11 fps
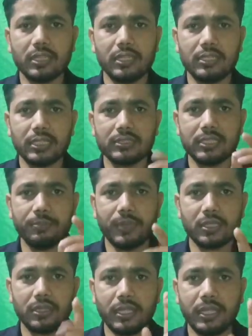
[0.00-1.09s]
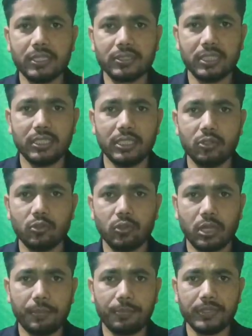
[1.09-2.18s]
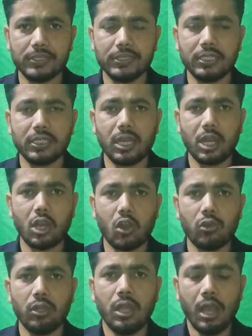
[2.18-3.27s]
तरीका से मात्र एक सेटिंग को आप कीजिएगा और